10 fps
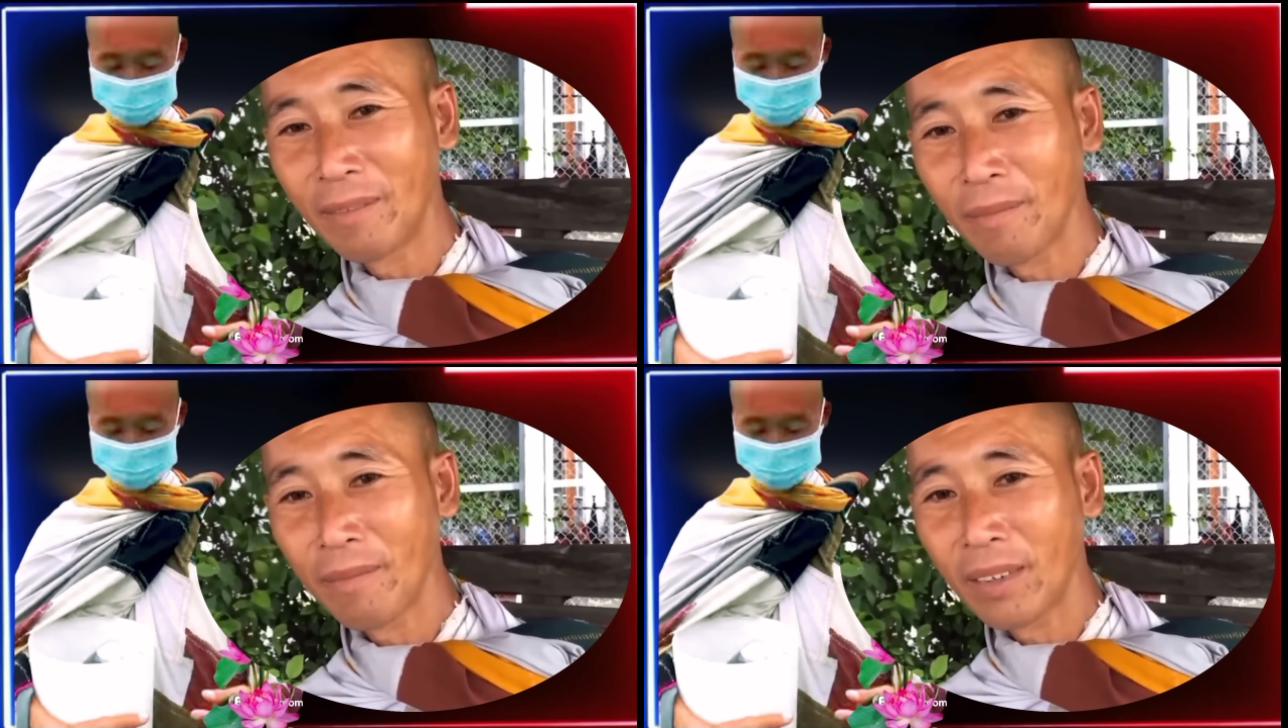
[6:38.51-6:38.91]

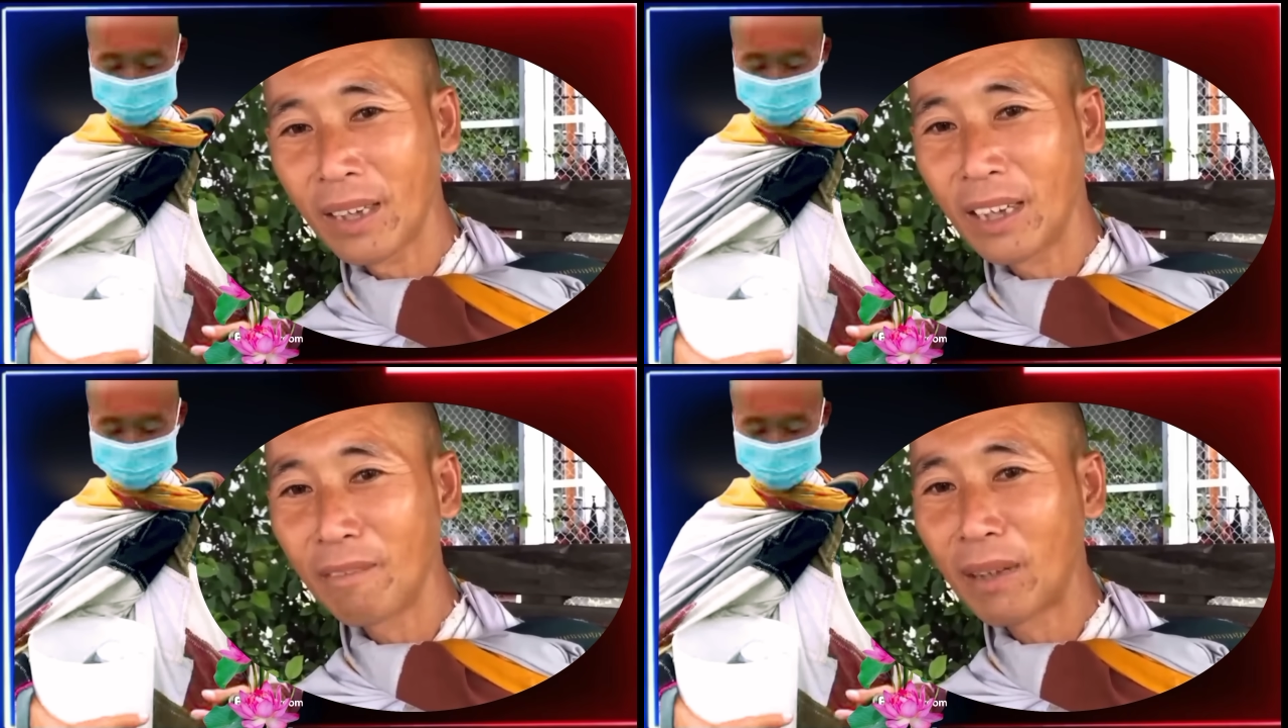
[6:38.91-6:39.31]
Dạ.
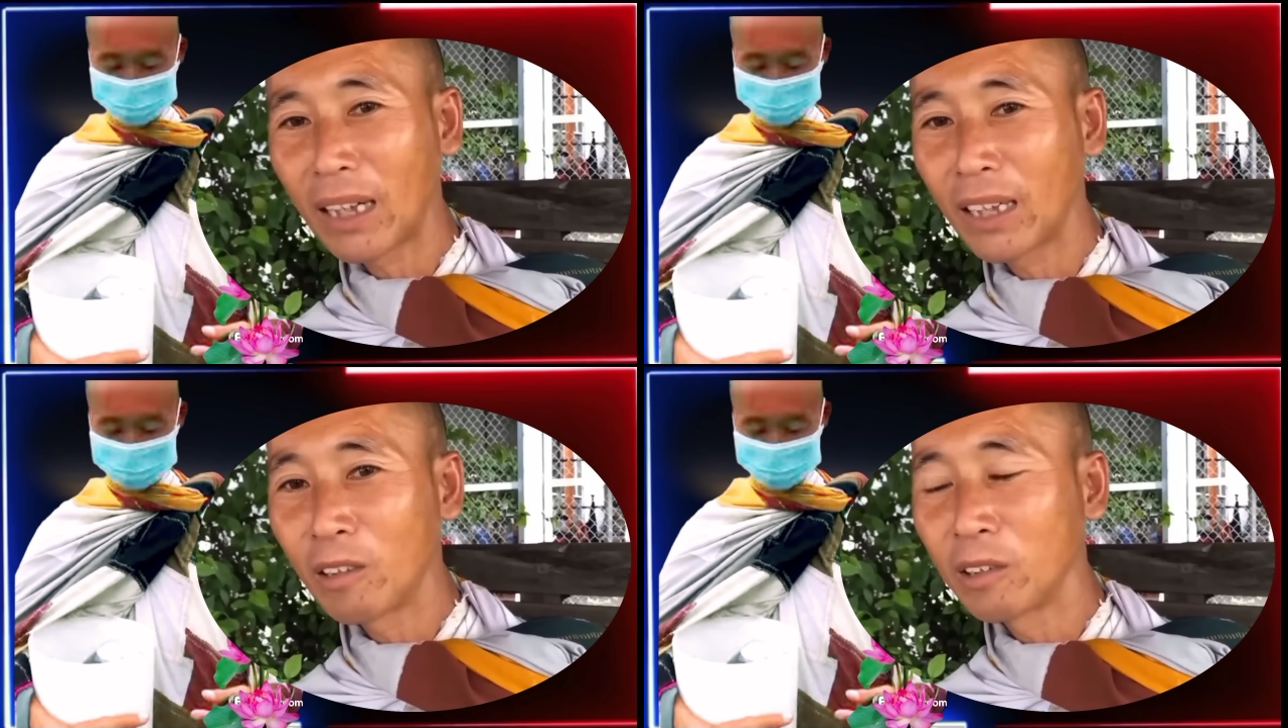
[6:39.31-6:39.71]
Nhưng mà
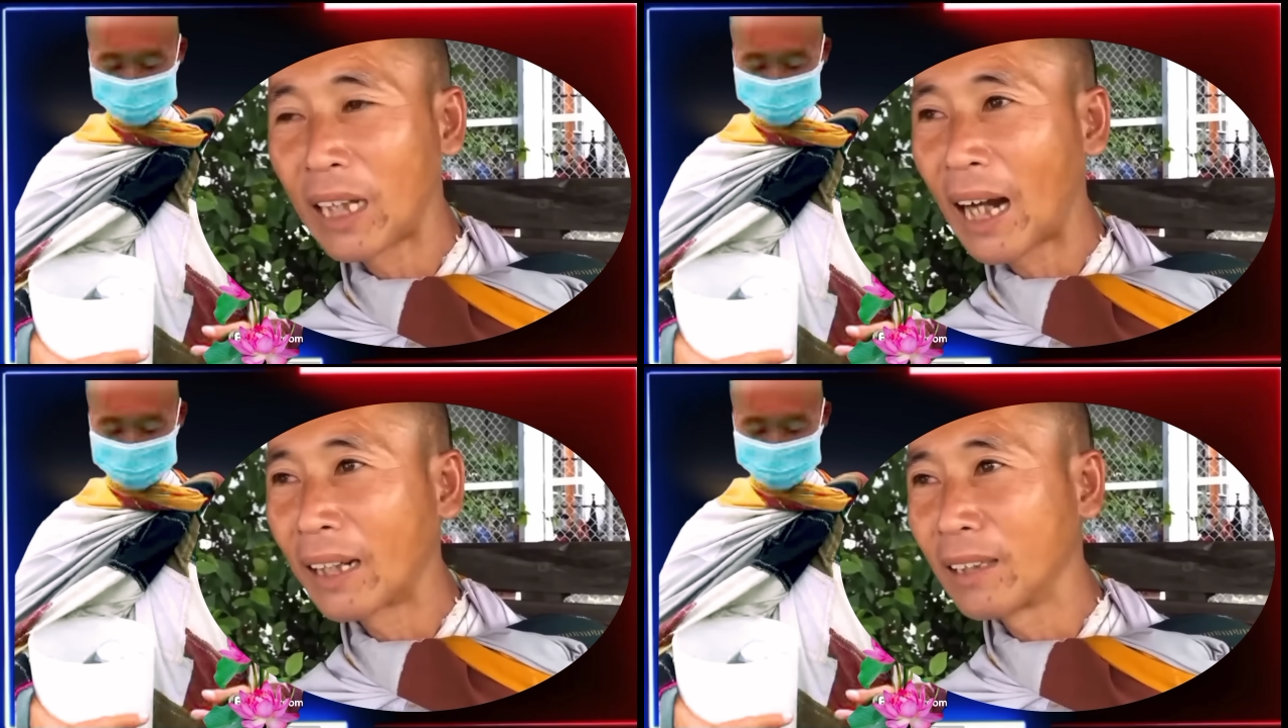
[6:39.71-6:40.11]
cái đồ
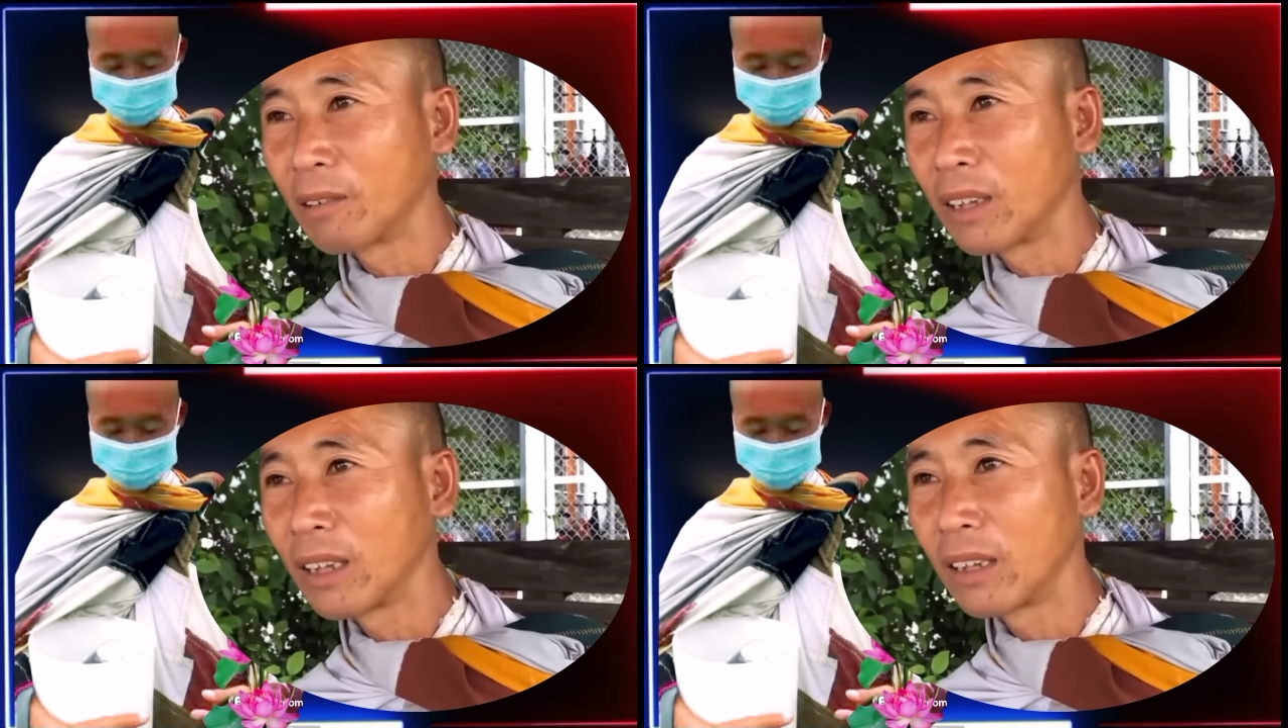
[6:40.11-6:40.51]
vàng
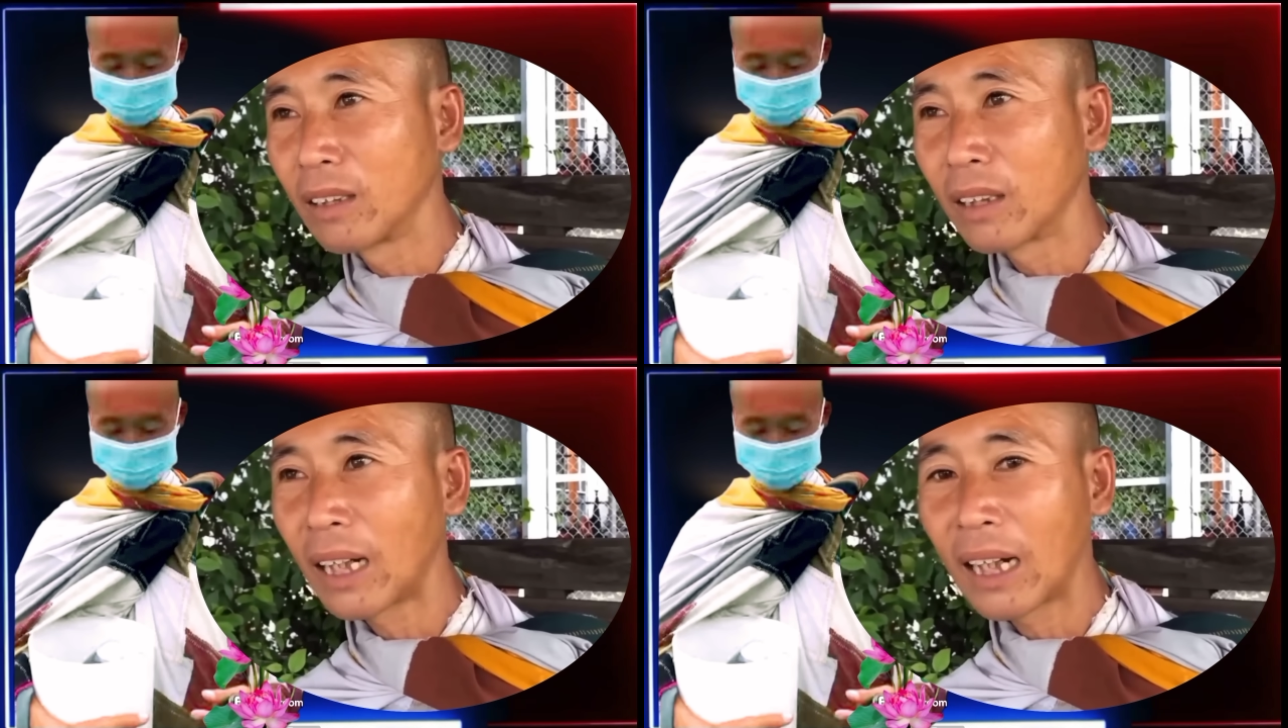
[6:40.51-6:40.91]
nhiều khi
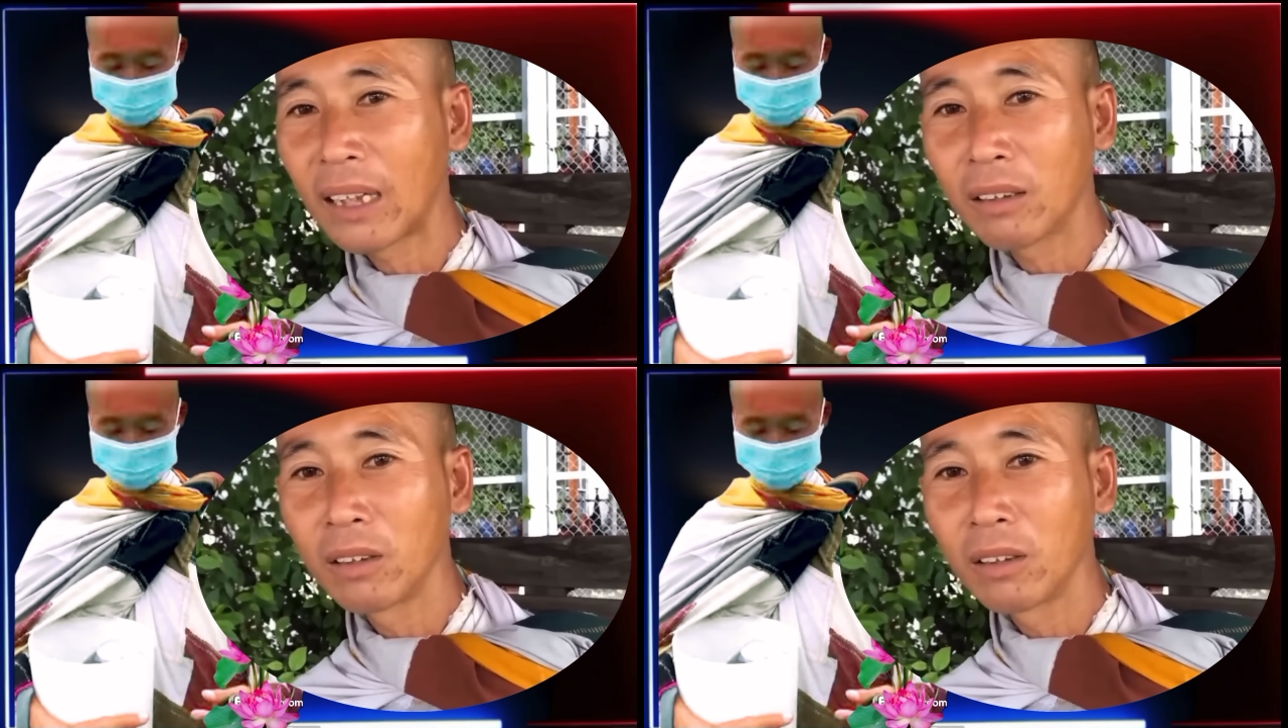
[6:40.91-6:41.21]
người ta